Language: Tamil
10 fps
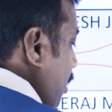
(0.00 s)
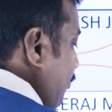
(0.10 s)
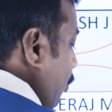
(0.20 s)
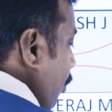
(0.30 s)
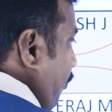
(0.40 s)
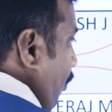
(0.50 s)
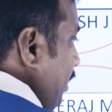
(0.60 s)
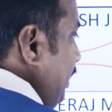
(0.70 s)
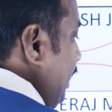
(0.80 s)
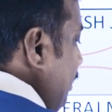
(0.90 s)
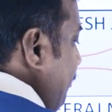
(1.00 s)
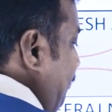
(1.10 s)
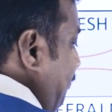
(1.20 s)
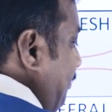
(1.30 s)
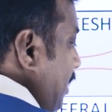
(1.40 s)
ஃபோர் ஃபார்ட்டி
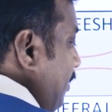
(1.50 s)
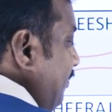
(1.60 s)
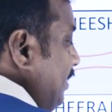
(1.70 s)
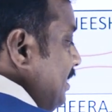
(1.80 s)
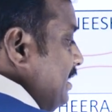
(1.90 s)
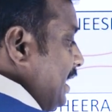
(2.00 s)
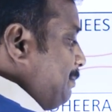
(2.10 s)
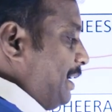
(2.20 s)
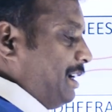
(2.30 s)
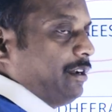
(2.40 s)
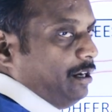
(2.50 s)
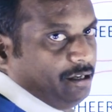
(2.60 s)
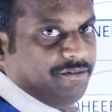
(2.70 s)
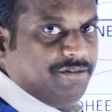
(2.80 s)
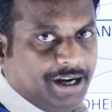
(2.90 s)
இஸ் எக்ஸ்பெக்டட் கட்
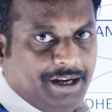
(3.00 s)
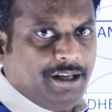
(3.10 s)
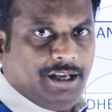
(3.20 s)
ஆஃப் ரைட்